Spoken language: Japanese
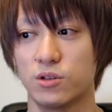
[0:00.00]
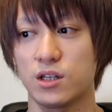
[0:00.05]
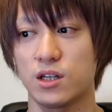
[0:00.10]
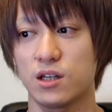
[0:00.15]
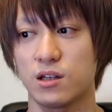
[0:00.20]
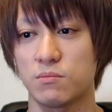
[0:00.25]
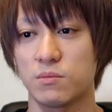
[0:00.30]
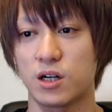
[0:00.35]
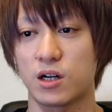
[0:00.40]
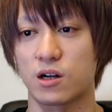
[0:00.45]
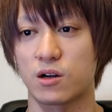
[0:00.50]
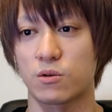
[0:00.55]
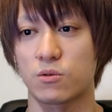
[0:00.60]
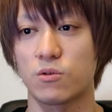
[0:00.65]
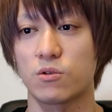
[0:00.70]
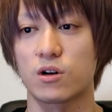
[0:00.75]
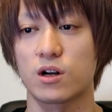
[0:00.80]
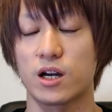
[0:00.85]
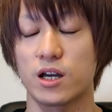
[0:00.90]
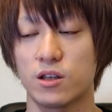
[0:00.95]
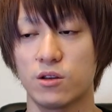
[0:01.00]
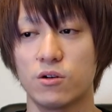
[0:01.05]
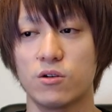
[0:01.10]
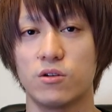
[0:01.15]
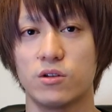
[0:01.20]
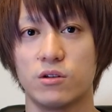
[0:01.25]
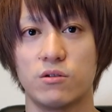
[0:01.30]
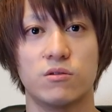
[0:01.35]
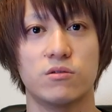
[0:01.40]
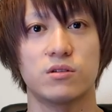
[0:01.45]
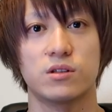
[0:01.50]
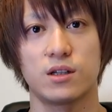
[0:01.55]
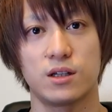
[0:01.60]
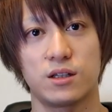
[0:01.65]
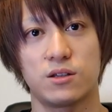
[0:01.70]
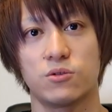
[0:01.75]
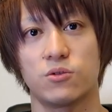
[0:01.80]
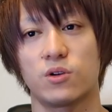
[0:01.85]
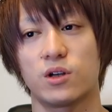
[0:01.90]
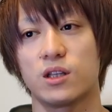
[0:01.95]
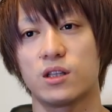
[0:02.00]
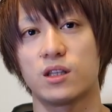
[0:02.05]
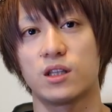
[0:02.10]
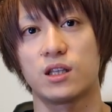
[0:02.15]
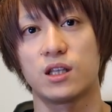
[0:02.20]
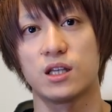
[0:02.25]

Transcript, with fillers: で、まあ、今回の日本最強決